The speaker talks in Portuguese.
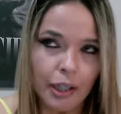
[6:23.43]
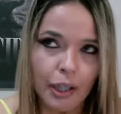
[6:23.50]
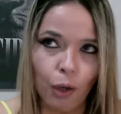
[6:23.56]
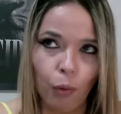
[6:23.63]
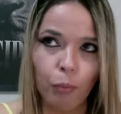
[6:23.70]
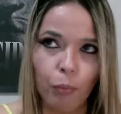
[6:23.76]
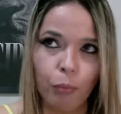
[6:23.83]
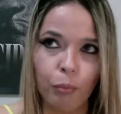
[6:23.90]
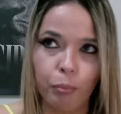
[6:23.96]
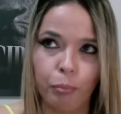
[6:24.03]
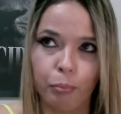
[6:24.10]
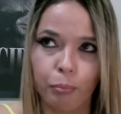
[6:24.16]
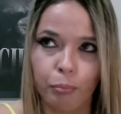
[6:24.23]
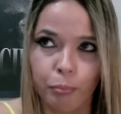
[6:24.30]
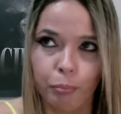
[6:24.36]
Eu
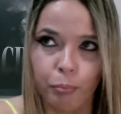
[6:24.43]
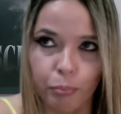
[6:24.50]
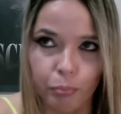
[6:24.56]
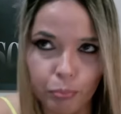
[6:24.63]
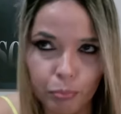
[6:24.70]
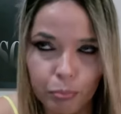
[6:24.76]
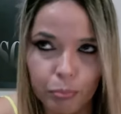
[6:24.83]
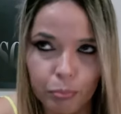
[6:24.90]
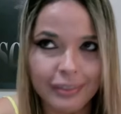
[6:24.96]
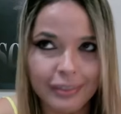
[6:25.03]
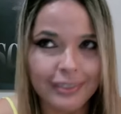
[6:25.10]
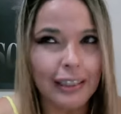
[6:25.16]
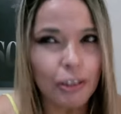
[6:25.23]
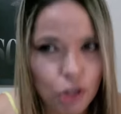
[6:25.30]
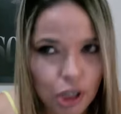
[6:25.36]

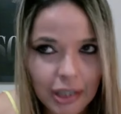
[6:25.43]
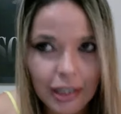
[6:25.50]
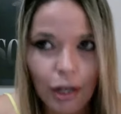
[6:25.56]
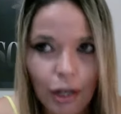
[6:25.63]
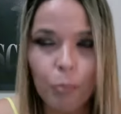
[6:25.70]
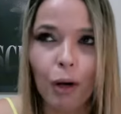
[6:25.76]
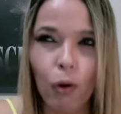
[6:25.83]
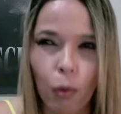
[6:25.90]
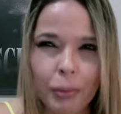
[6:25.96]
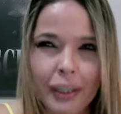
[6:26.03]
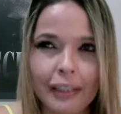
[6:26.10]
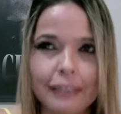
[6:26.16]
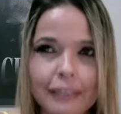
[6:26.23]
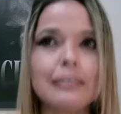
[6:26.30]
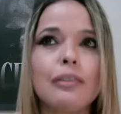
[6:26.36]
sentia uma
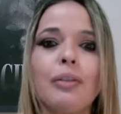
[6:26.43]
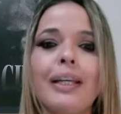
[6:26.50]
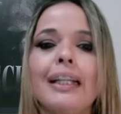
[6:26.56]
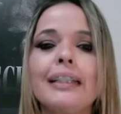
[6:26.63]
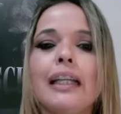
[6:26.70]
comunicação que era